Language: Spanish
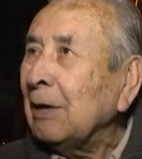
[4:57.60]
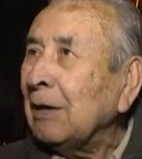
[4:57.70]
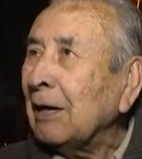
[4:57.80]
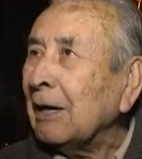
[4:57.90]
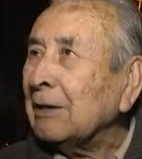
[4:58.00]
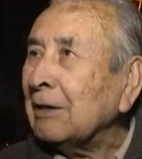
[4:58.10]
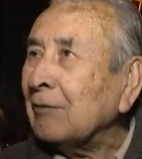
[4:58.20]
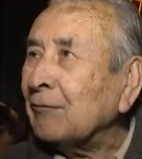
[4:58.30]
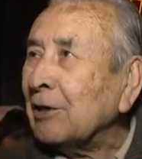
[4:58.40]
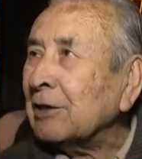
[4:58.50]
la ley de
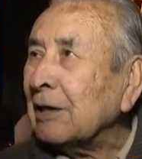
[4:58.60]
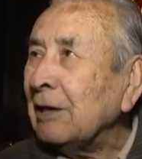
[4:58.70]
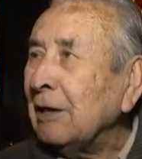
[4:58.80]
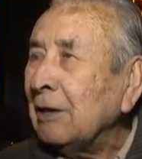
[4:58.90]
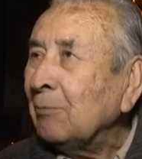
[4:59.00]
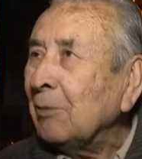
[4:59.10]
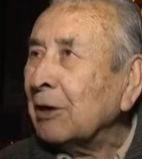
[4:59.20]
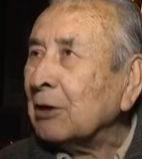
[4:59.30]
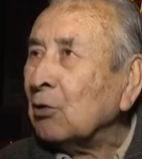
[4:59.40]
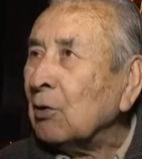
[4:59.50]
defensa
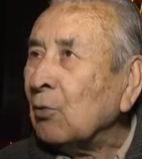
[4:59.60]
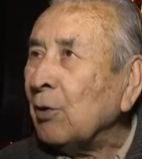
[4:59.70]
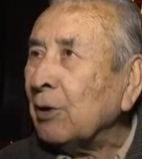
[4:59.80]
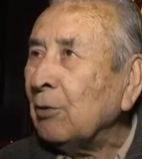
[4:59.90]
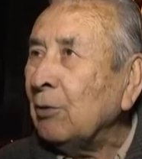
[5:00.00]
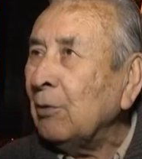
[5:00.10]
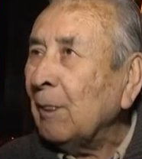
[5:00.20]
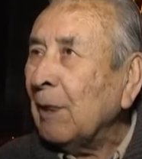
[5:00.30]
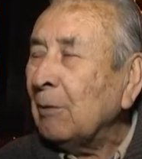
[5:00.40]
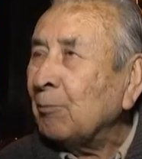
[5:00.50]
me quitó el cuero
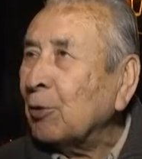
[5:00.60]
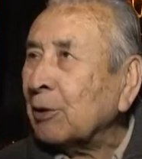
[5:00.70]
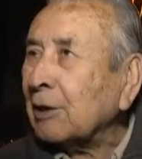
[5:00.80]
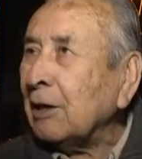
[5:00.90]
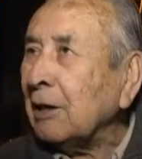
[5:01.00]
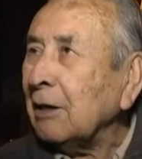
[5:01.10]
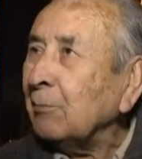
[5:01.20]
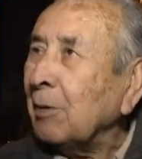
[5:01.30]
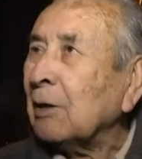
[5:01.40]
porque me